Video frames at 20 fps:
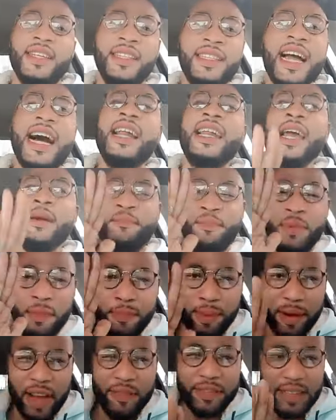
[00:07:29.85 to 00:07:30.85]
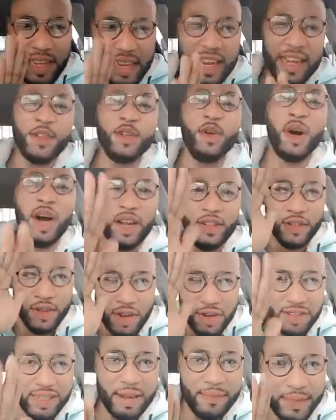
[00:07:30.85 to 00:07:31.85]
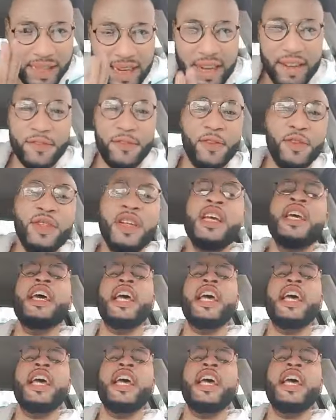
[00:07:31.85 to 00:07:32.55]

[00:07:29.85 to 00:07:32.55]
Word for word: Dans les plus brefs délais, j'aurai un deuxième téléphone